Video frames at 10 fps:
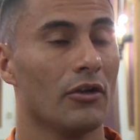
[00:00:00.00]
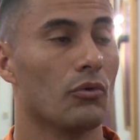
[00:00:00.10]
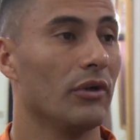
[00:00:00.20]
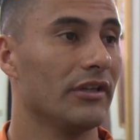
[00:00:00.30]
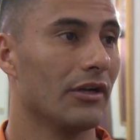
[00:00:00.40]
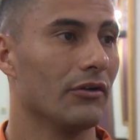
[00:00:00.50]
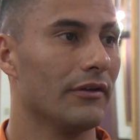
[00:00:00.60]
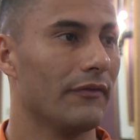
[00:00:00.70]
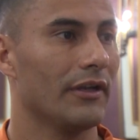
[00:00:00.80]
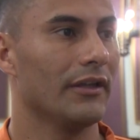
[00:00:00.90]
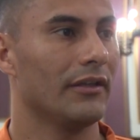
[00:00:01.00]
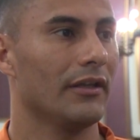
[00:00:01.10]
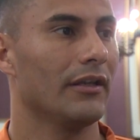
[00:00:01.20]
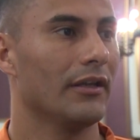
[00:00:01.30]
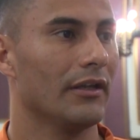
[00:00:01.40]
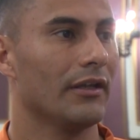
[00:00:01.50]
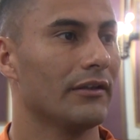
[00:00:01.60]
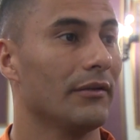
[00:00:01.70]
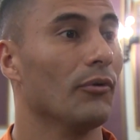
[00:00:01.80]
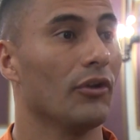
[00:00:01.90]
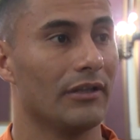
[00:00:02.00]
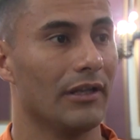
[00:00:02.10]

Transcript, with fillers: cuenta con diferentes tipos de